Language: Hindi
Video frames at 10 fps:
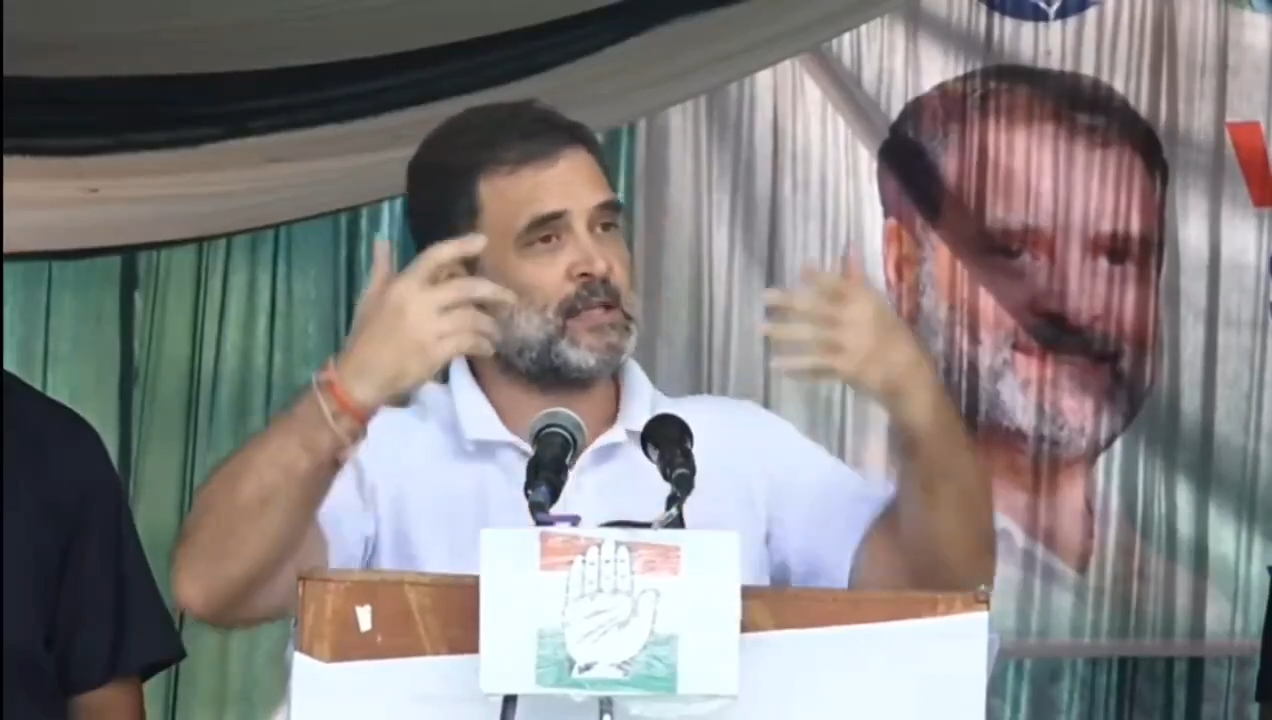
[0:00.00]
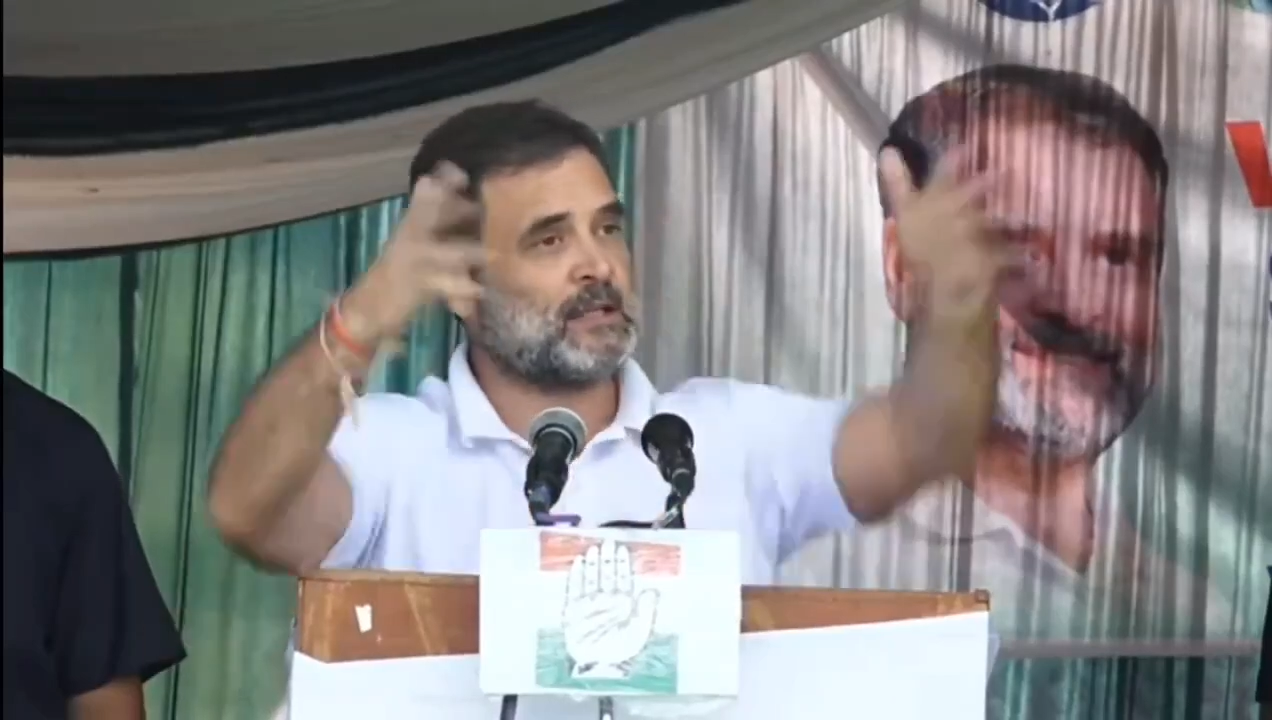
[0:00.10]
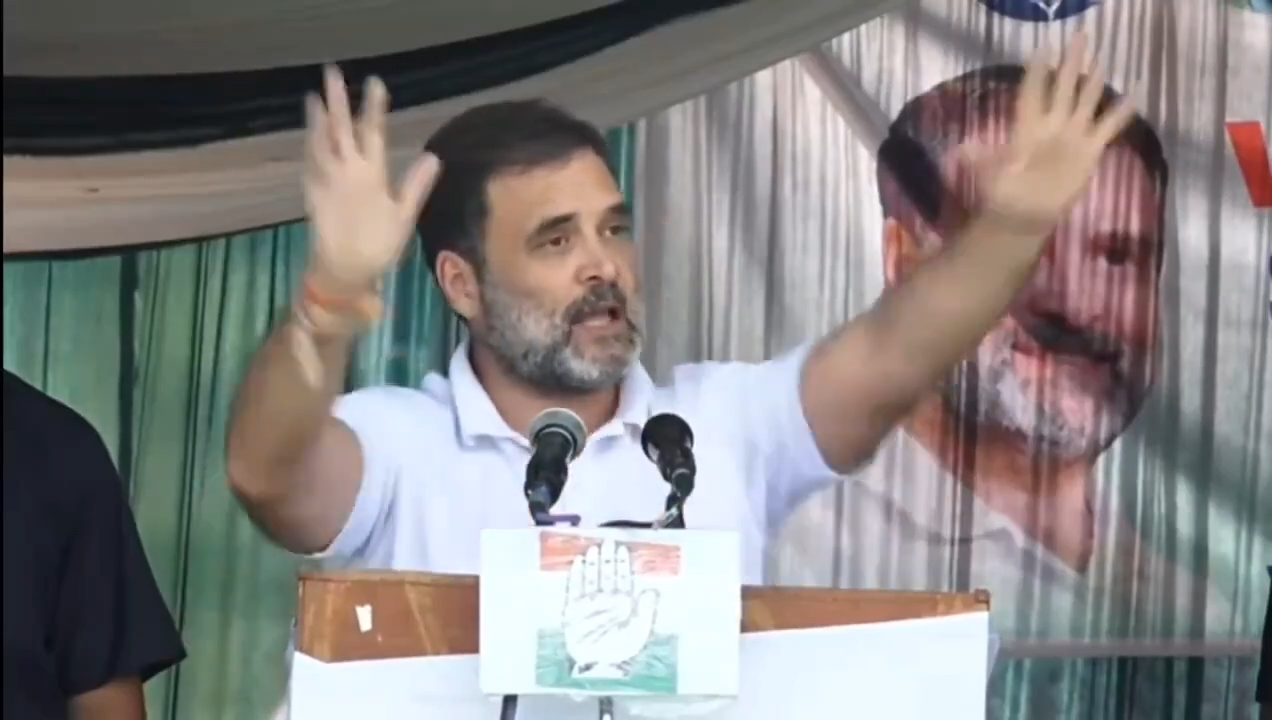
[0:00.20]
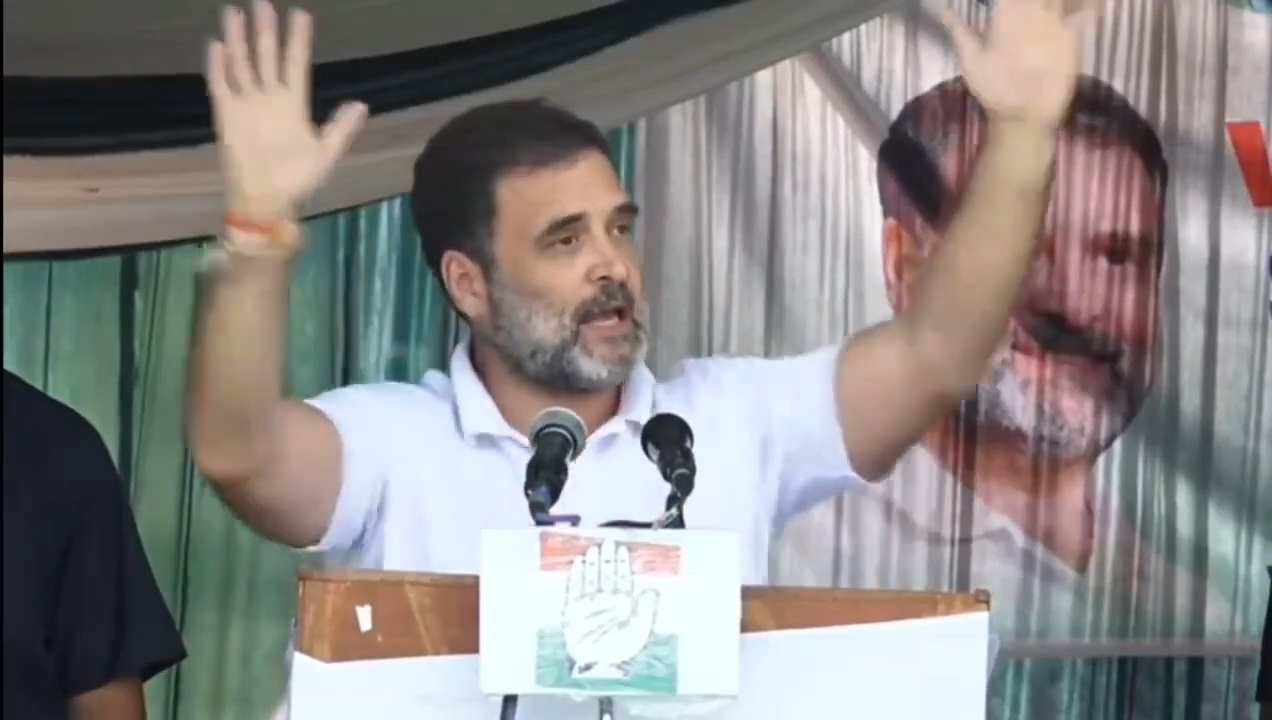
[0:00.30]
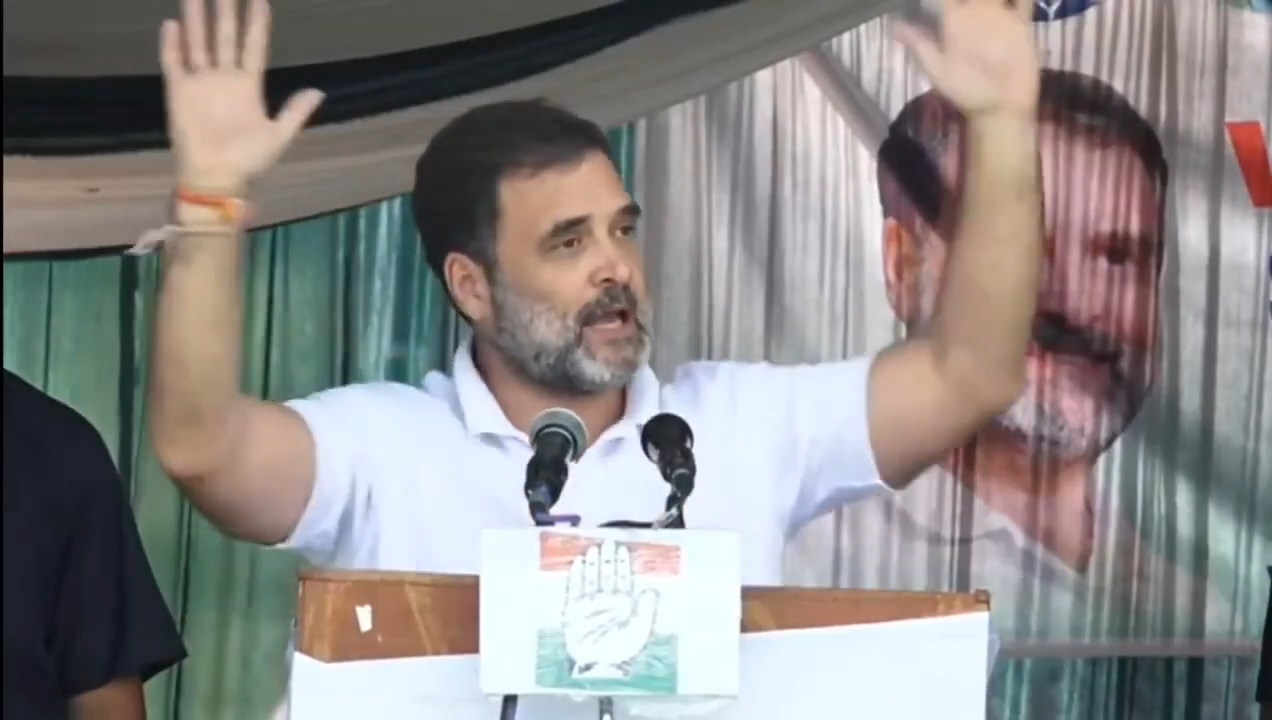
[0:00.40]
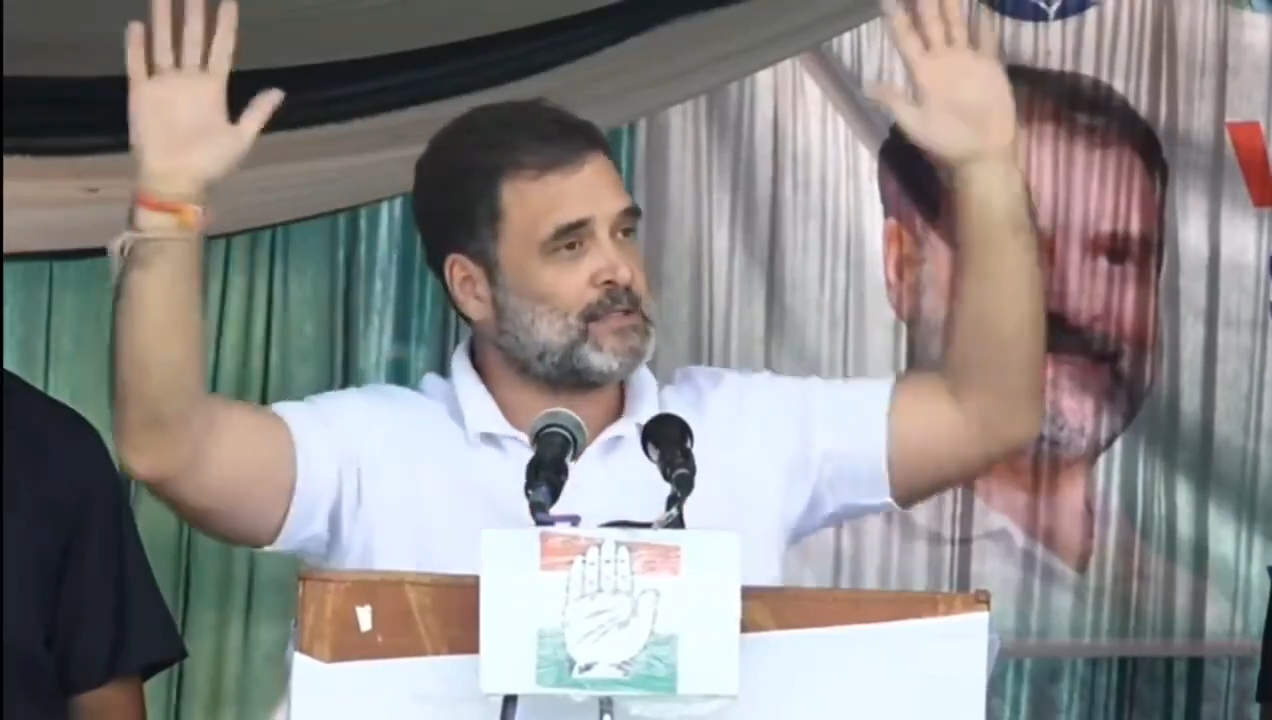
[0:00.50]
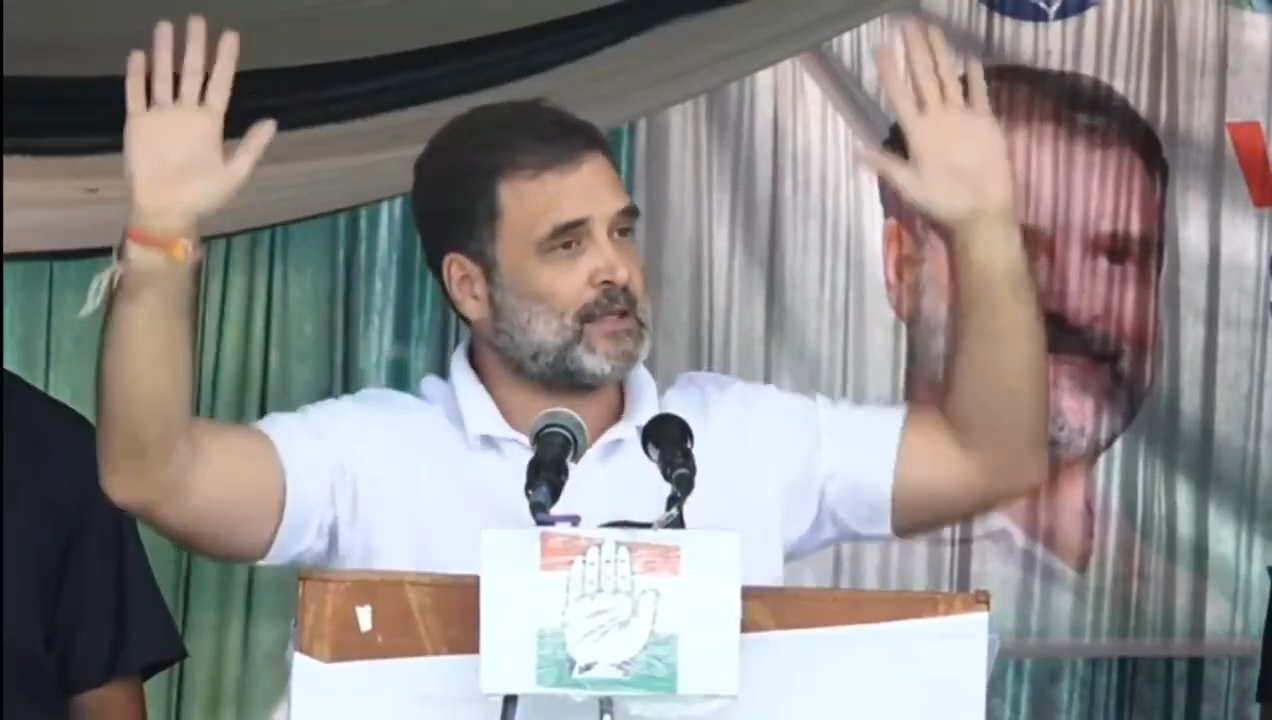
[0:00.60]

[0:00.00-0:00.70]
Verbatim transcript: सकता है कह